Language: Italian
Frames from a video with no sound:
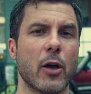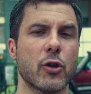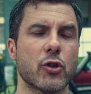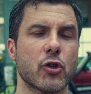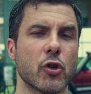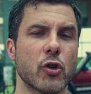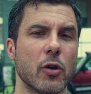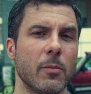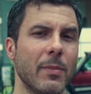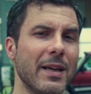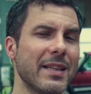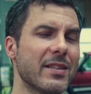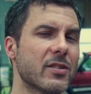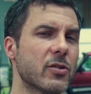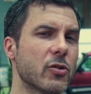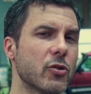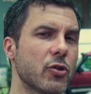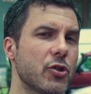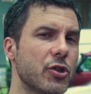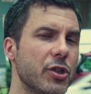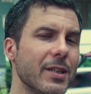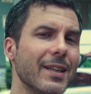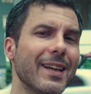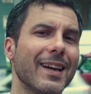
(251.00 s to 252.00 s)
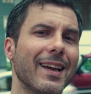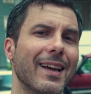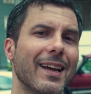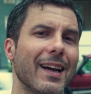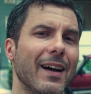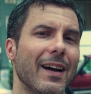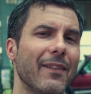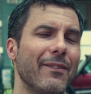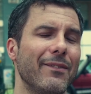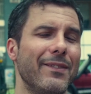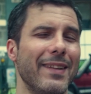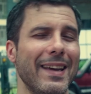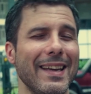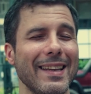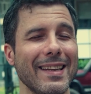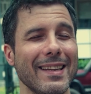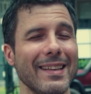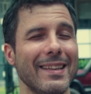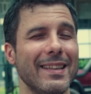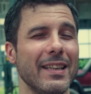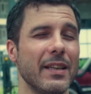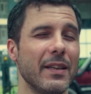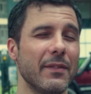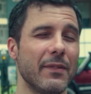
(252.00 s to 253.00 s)
Ci ho messo circa
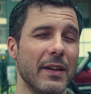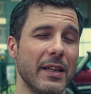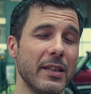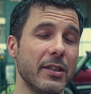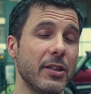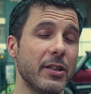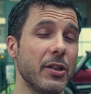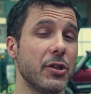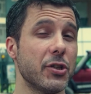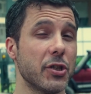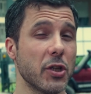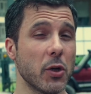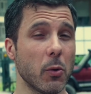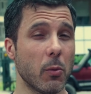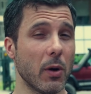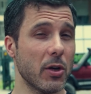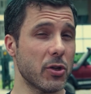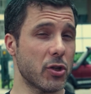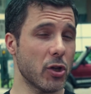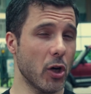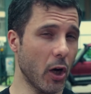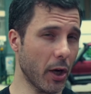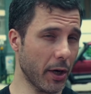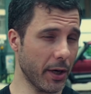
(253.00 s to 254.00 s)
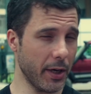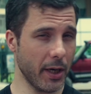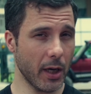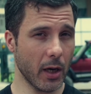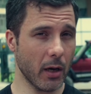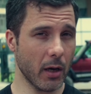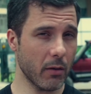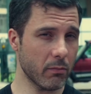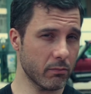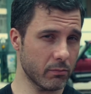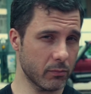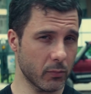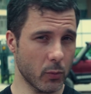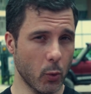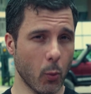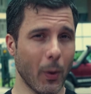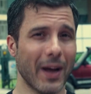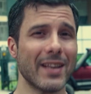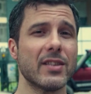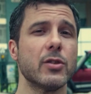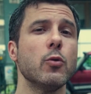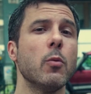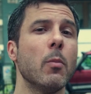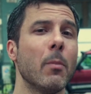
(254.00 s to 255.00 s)
20-25 giorni
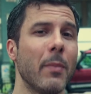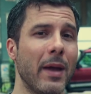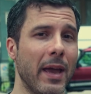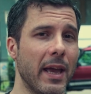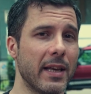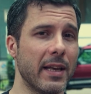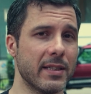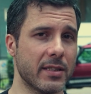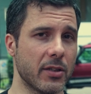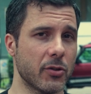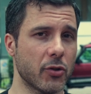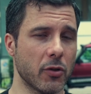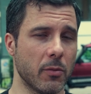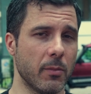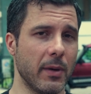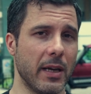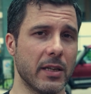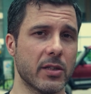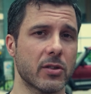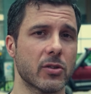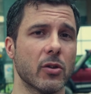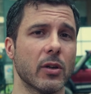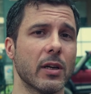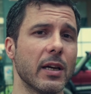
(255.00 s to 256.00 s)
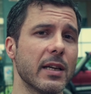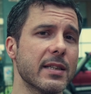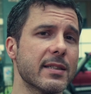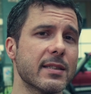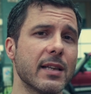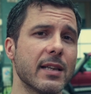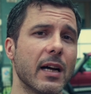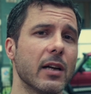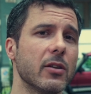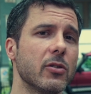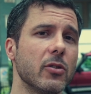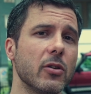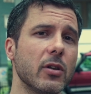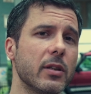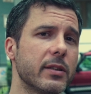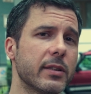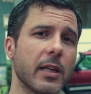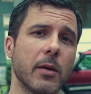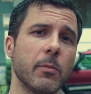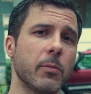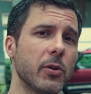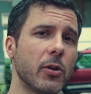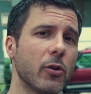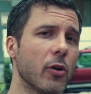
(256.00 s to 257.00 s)
quasi un mese ci ho messo, che è stato il
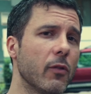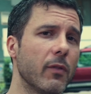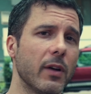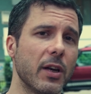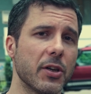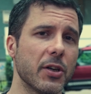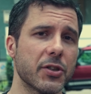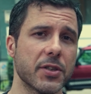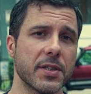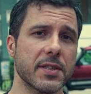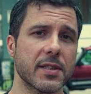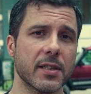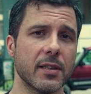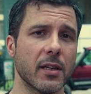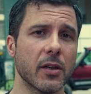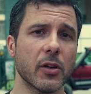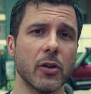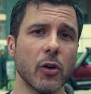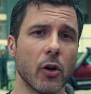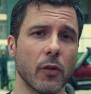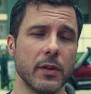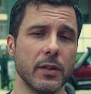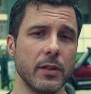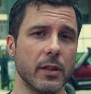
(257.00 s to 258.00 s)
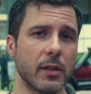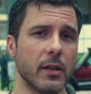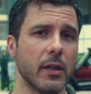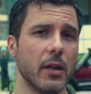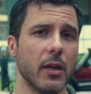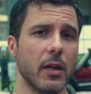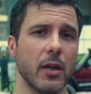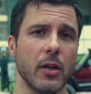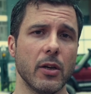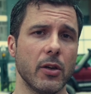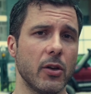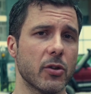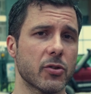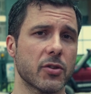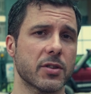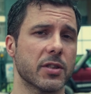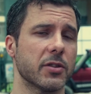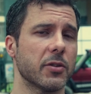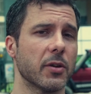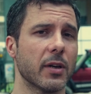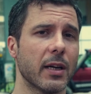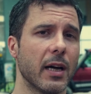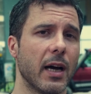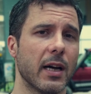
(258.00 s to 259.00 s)
tempo di convalescenza del Covid. Io sono
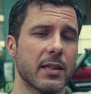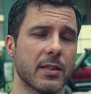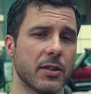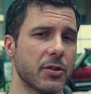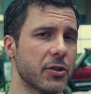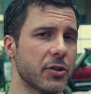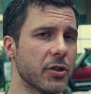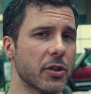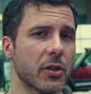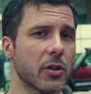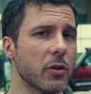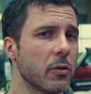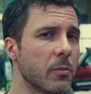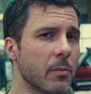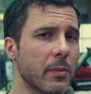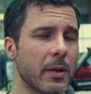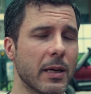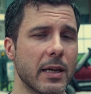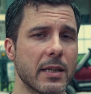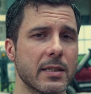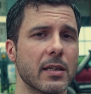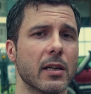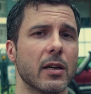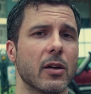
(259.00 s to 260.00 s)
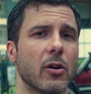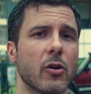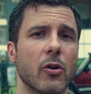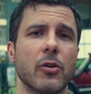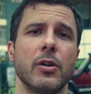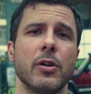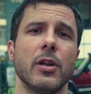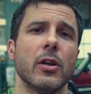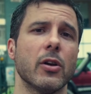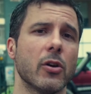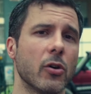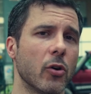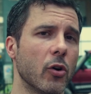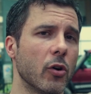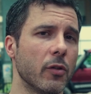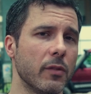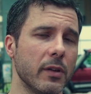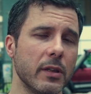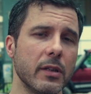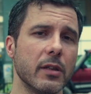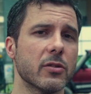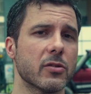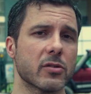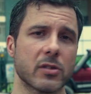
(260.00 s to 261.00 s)
stato a casa circa un mese con il
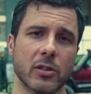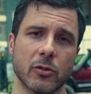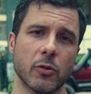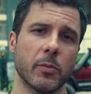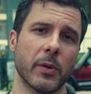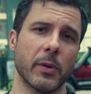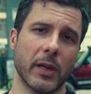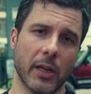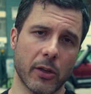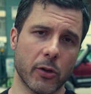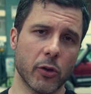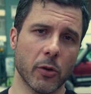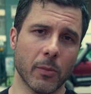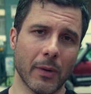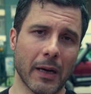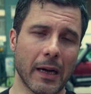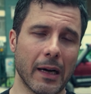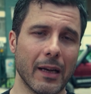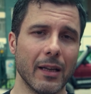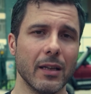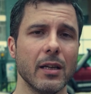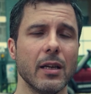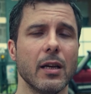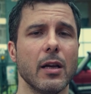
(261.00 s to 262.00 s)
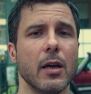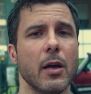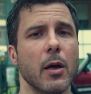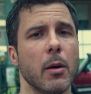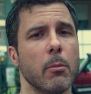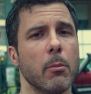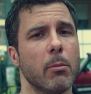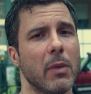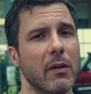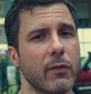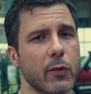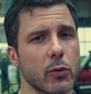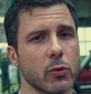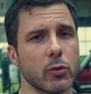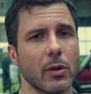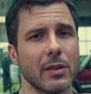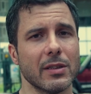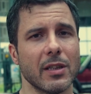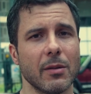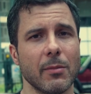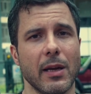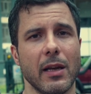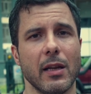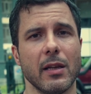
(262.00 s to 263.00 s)
Covid, sono stato parecchio male, ma
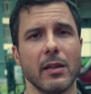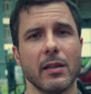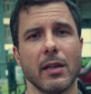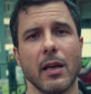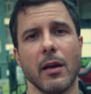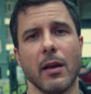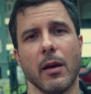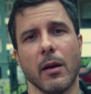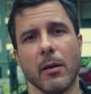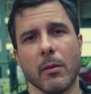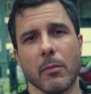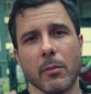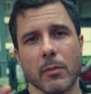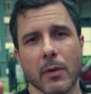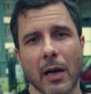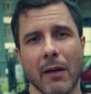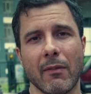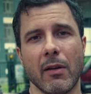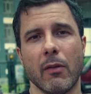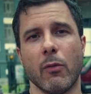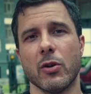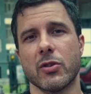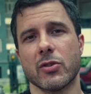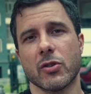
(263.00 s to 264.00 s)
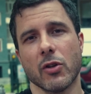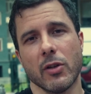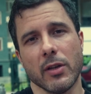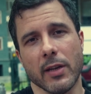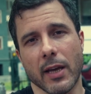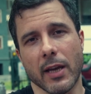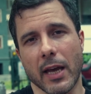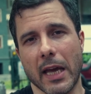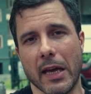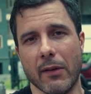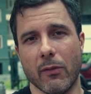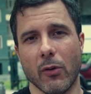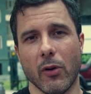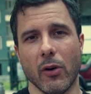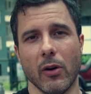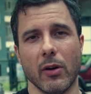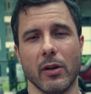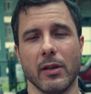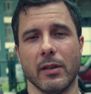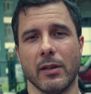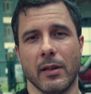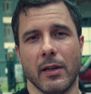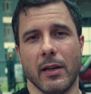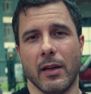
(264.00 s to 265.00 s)
fortunatamente avevo il
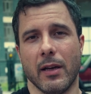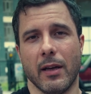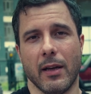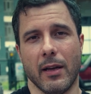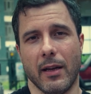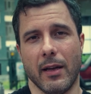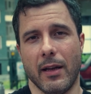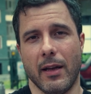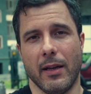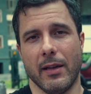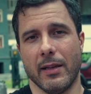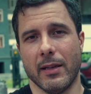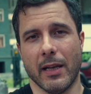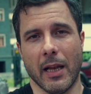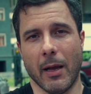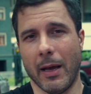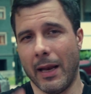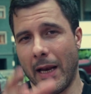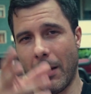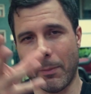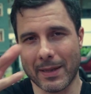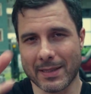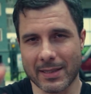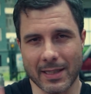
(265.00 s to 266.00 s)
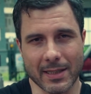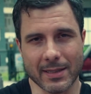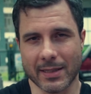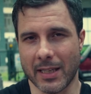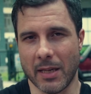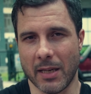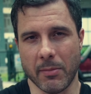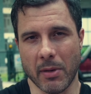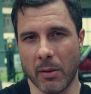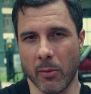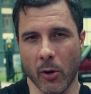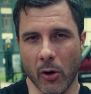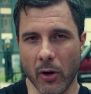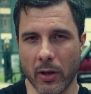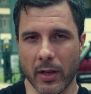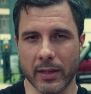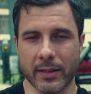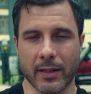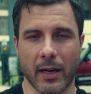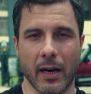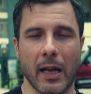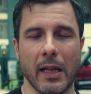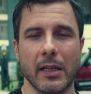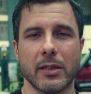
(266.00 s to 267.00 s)
sollievo, eh, e la pazienza di mia moglie
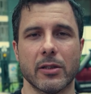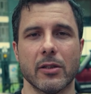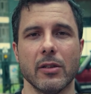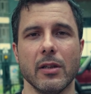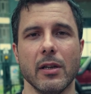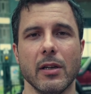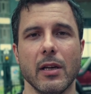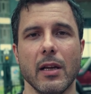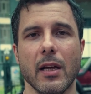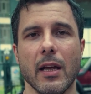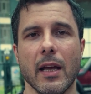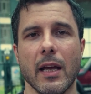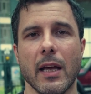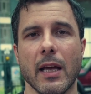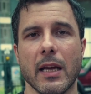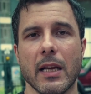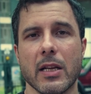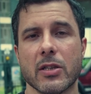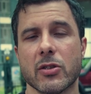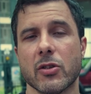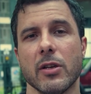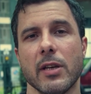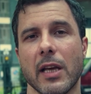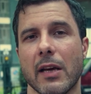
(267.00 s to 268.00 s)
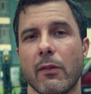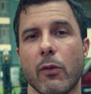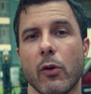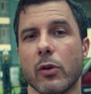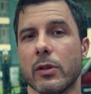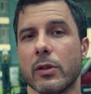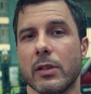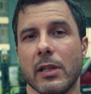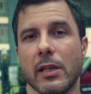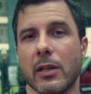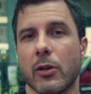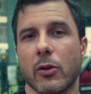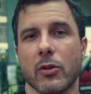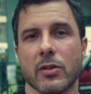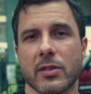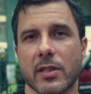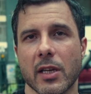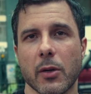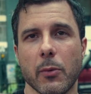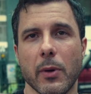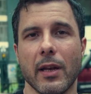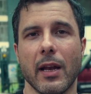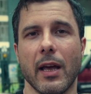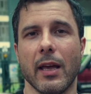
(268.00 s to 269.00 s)
tra l'altro, il sollievo di
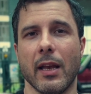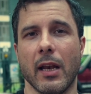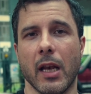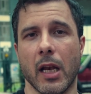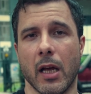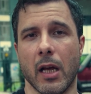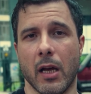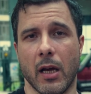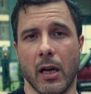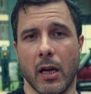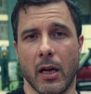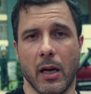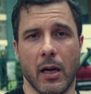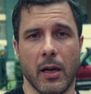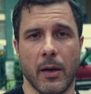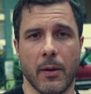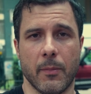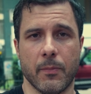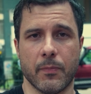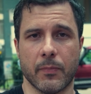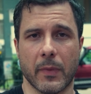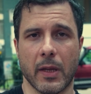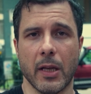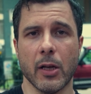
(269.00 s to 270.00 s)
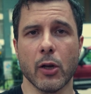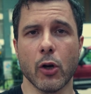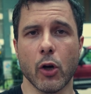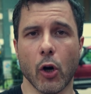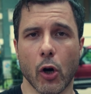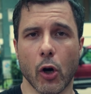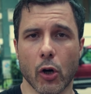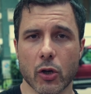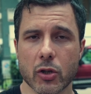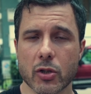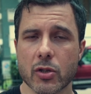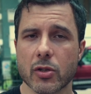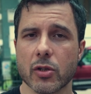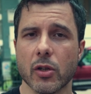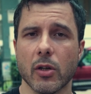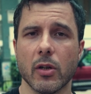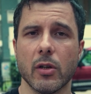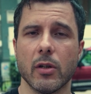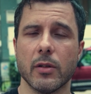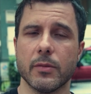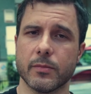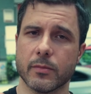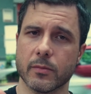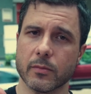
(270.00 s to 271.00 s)
conseguire il, ehm, il
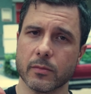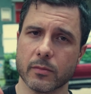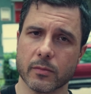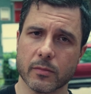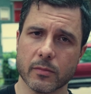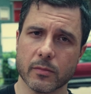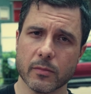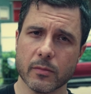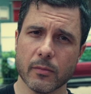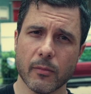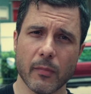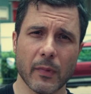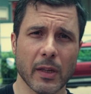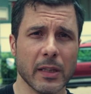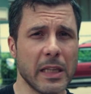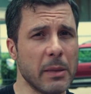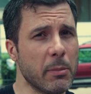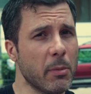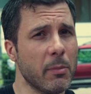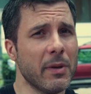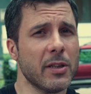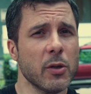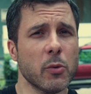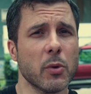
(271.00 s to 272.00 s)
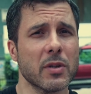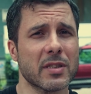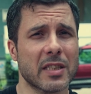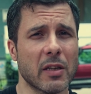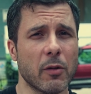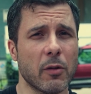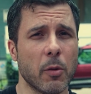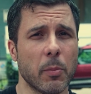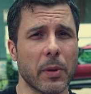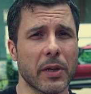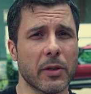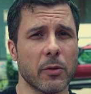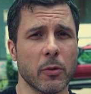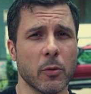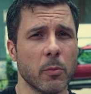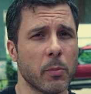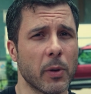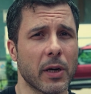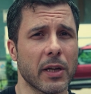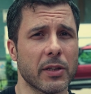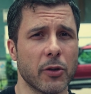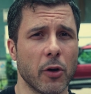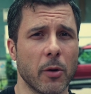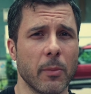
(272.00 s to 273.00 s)
corso nel momento in cui stavo un
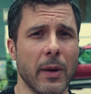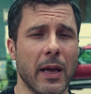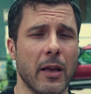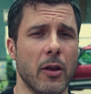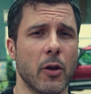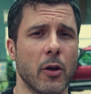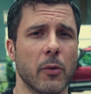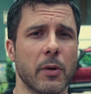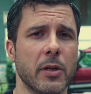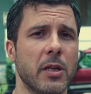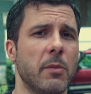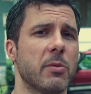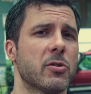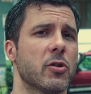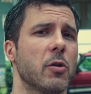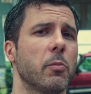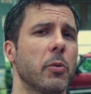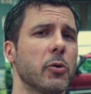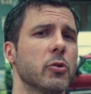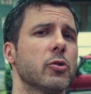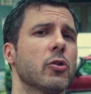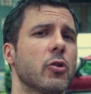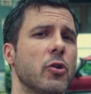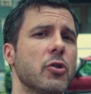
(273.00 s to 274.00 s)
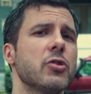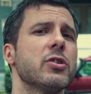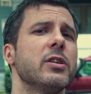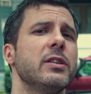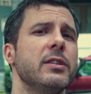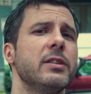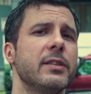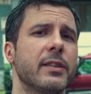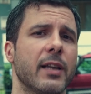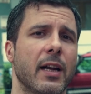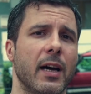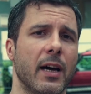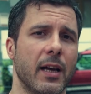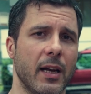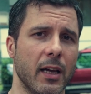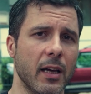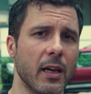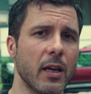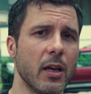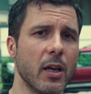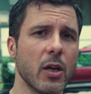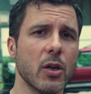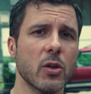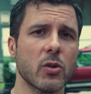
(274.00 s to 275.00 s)
pochettino meglio, quindi mi sono potuto concentrare
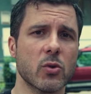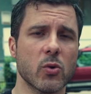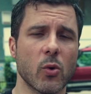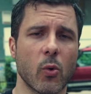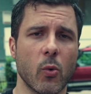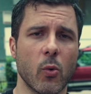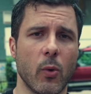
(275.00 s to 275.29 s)
su